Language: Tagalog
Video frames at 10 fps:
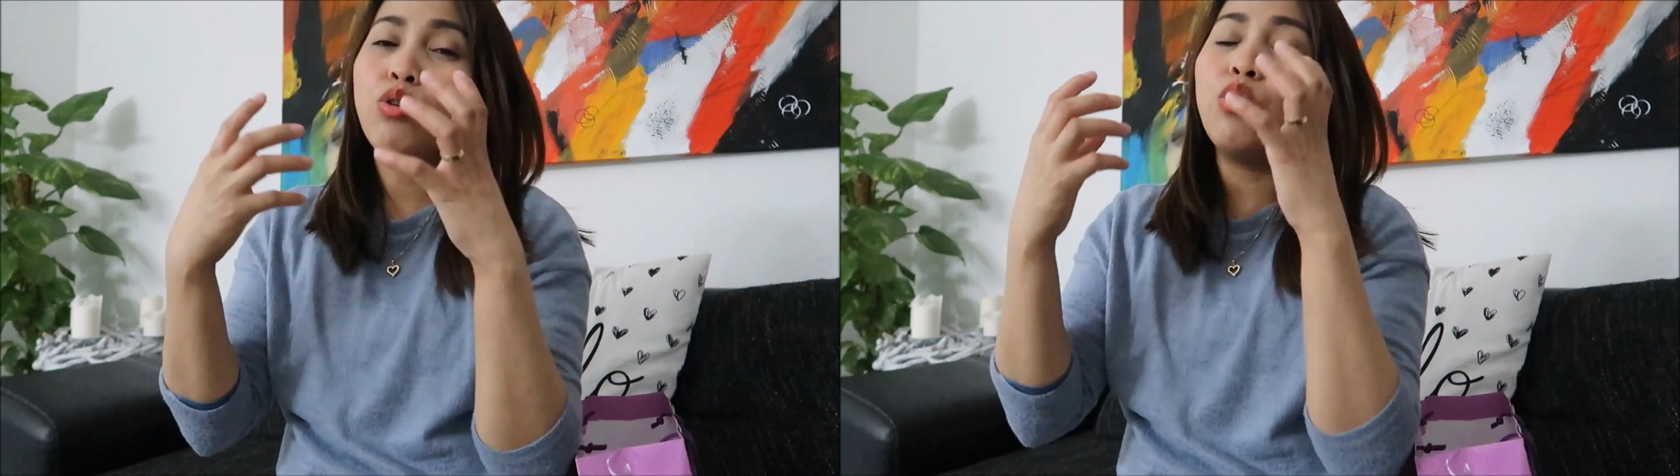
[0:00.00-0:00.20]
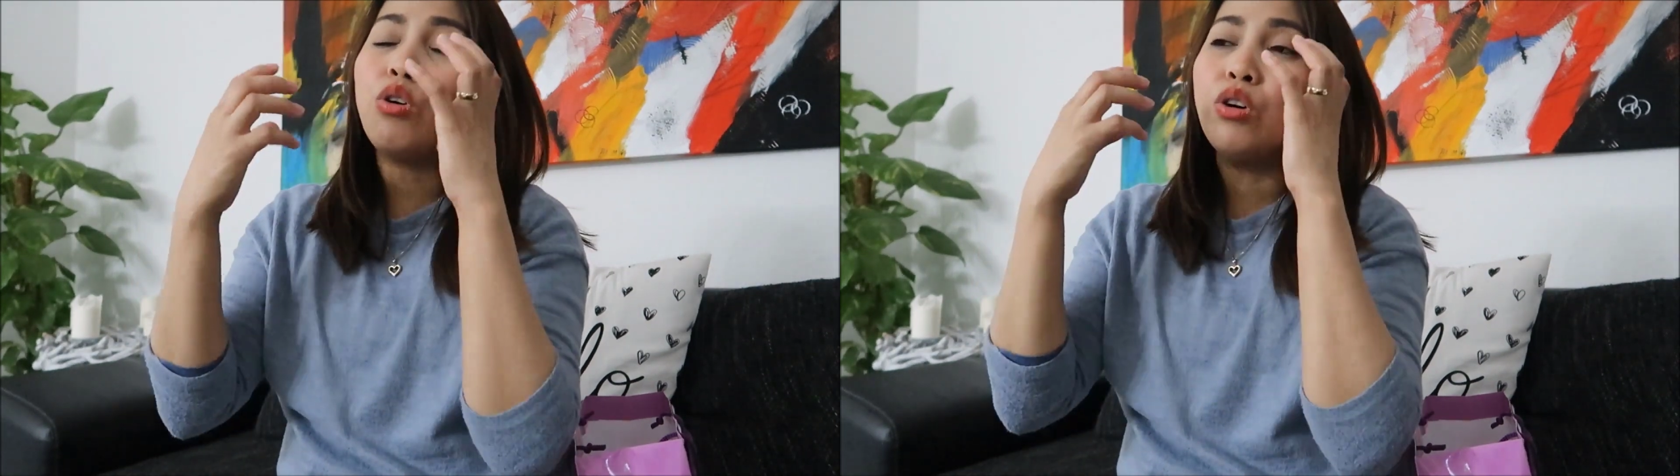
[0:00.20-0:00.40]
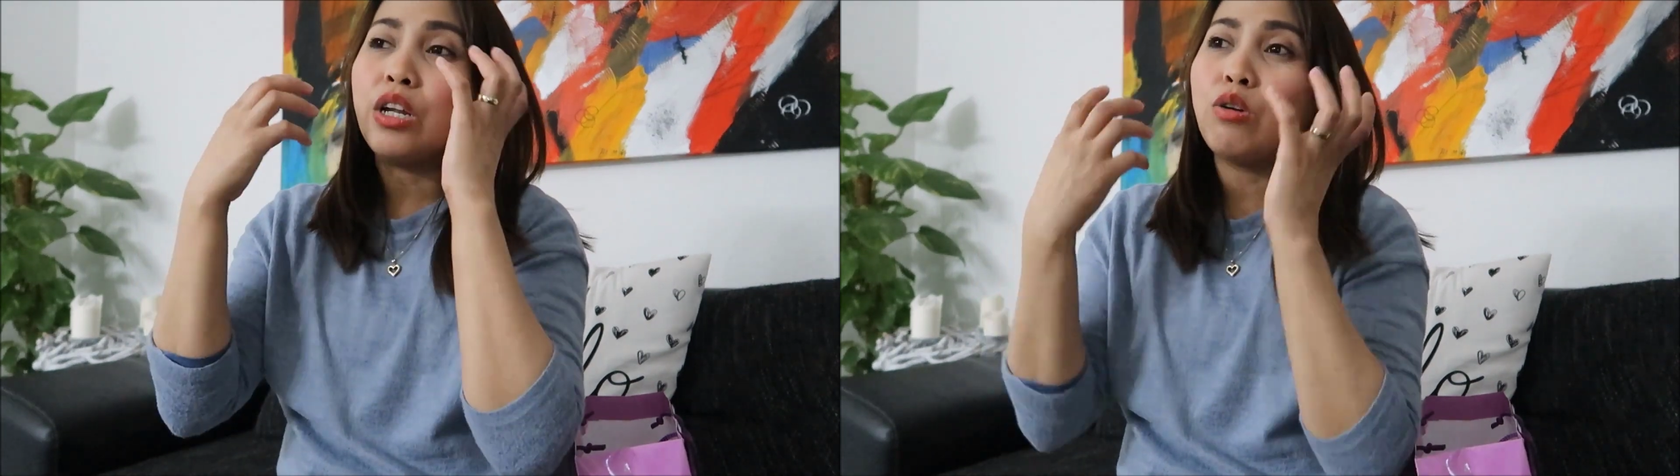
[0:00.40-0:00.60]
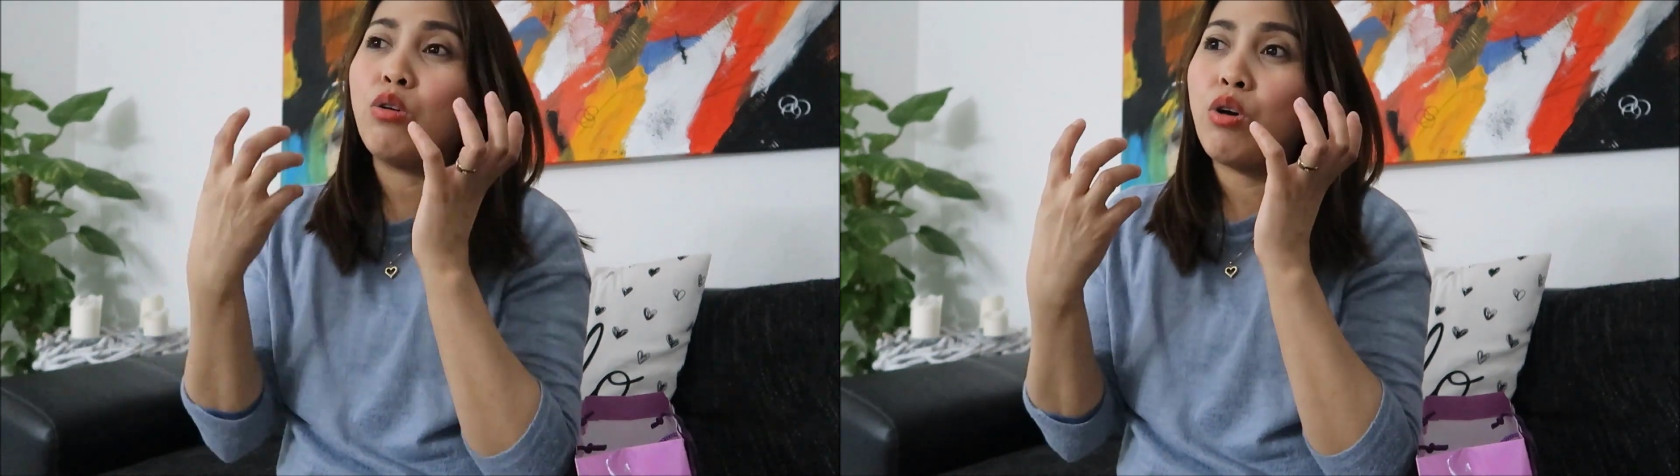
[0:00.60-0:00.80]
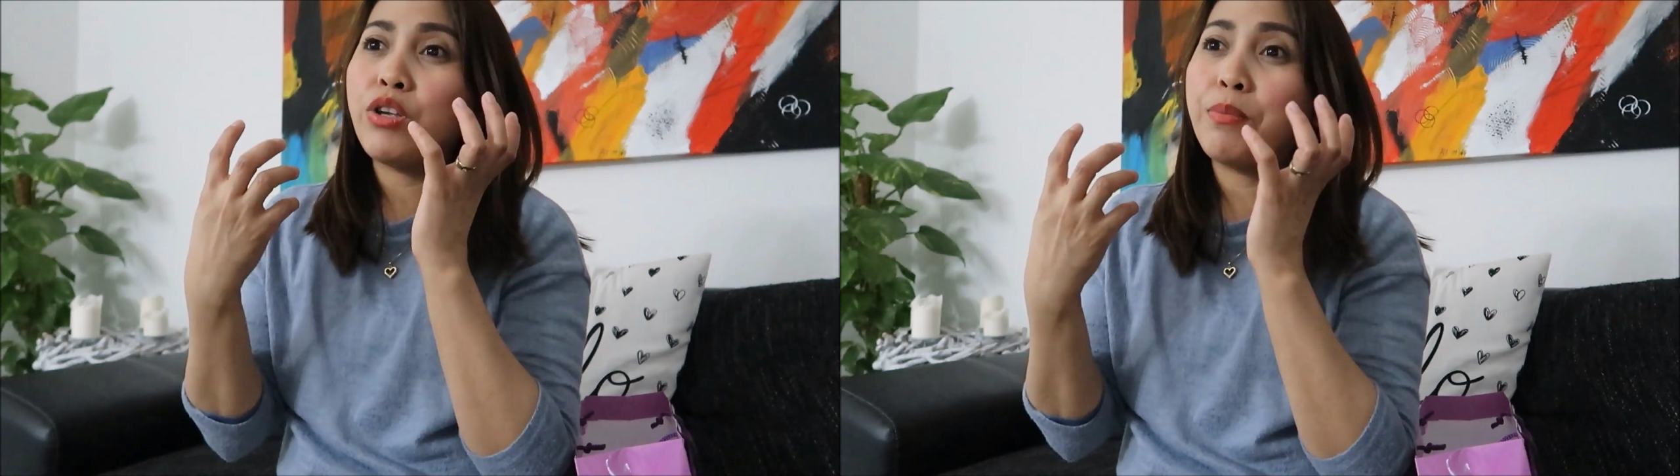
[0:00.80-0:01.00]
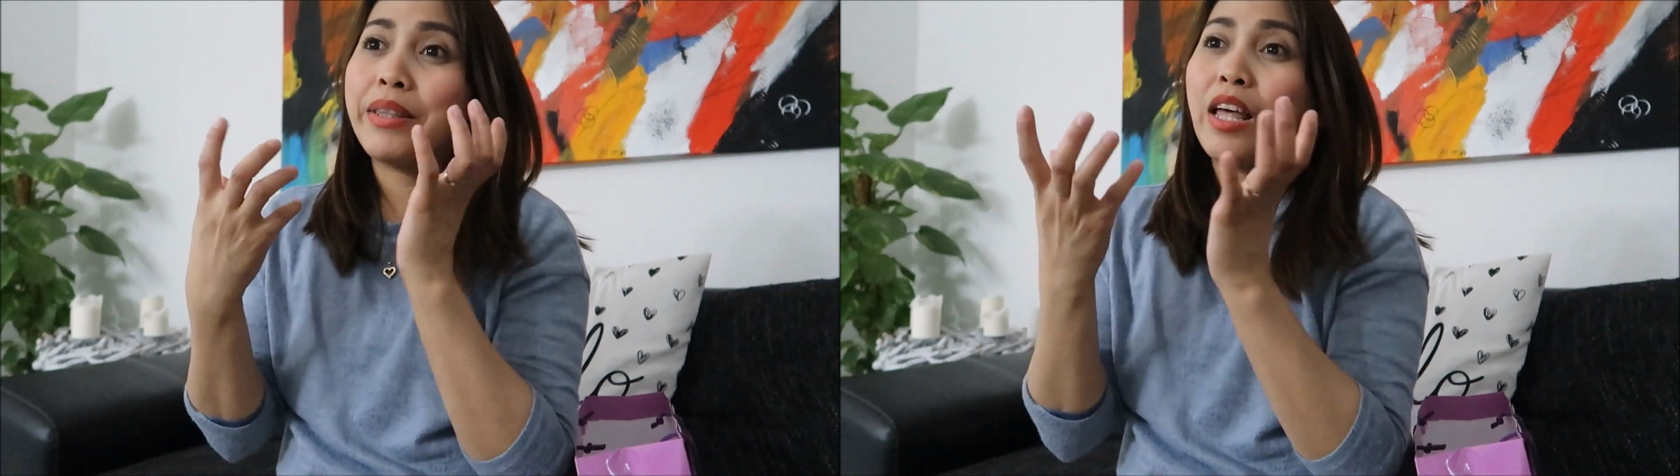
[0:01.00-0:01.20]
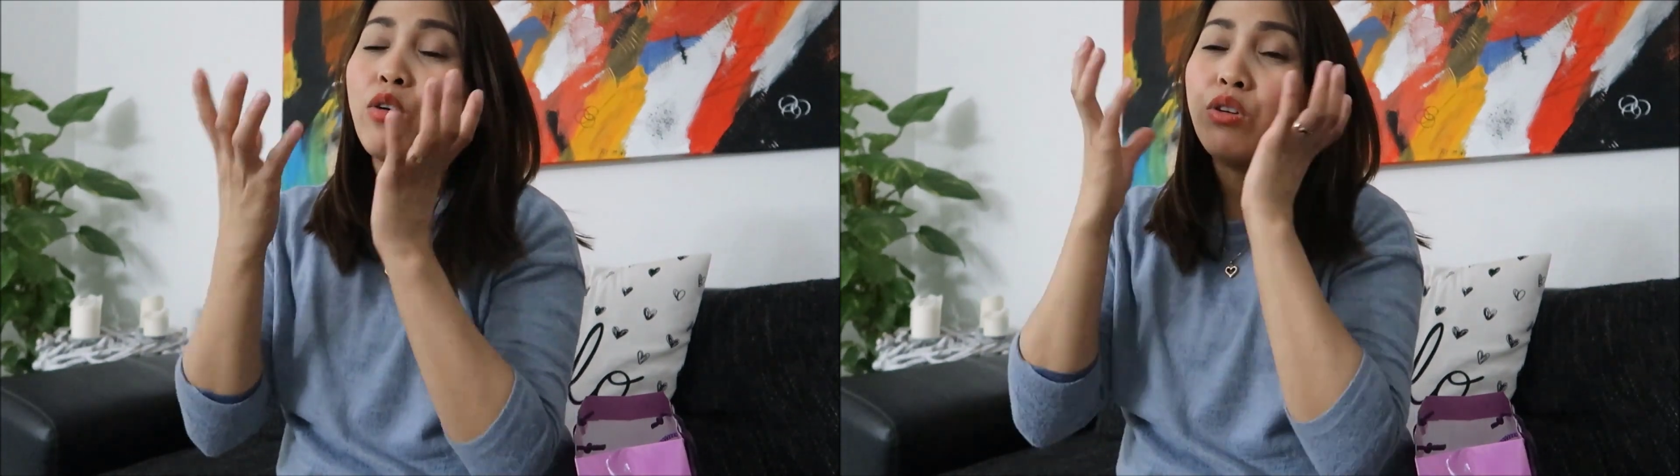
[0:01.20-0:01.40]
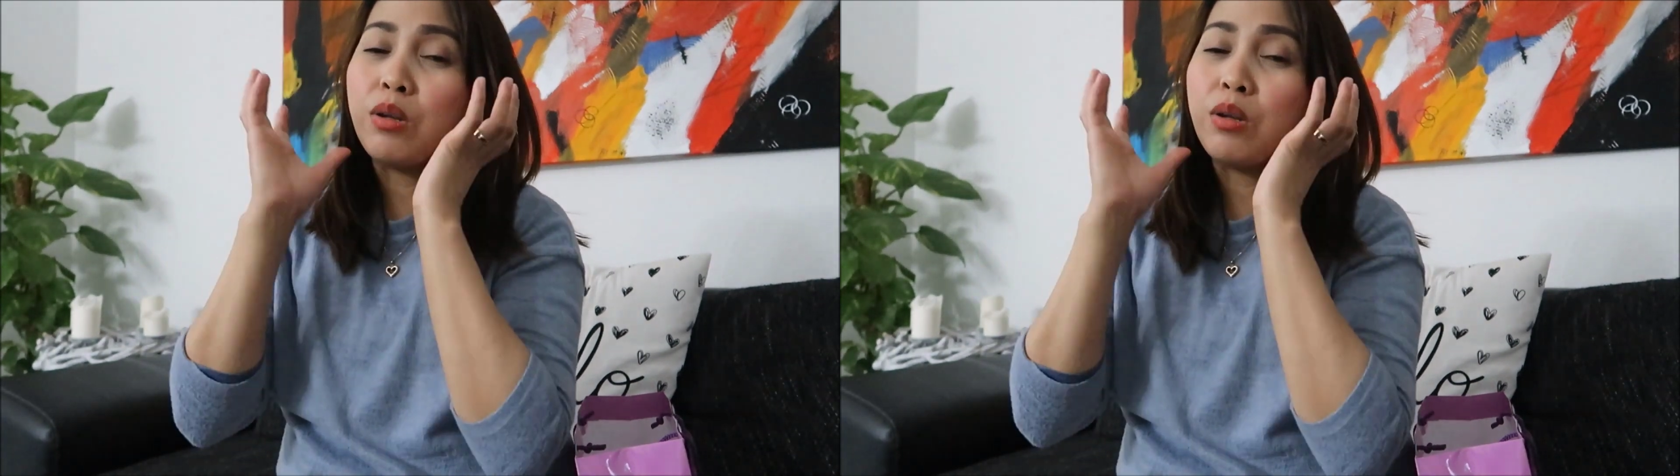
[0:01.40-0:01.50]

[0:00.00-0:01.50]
ulo ko, nagluluha yung mata ko,